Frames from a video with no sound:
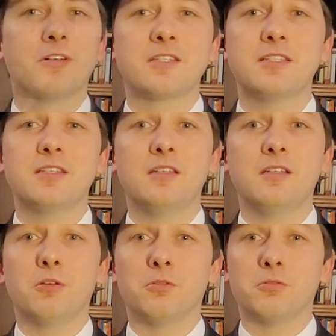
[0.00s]
dans la City
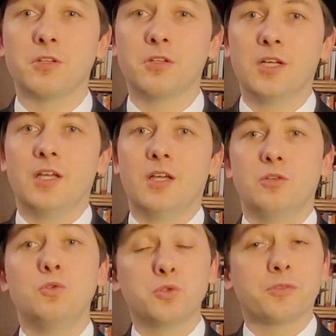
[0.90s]
de Londres,
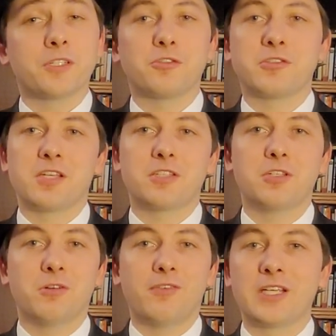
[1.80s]
d'où son association